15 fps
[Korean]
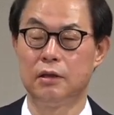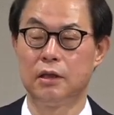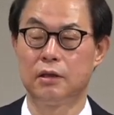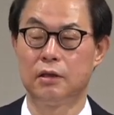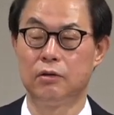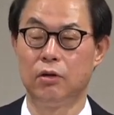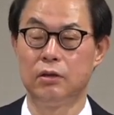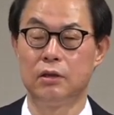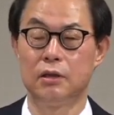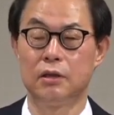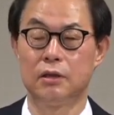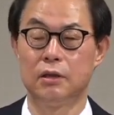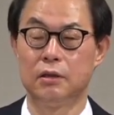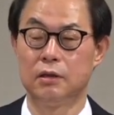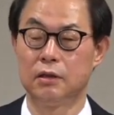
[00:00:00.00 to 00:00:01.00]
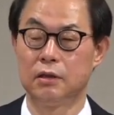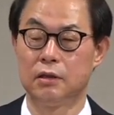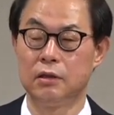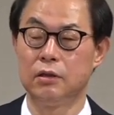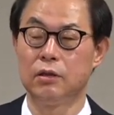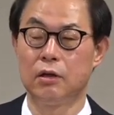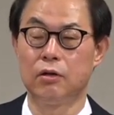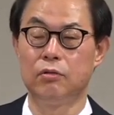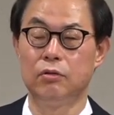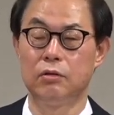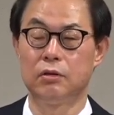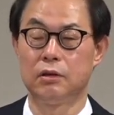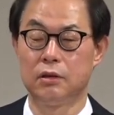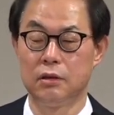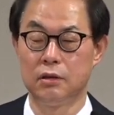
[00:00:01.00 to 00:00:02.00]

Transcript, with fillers: 이제 너희들은 승천하고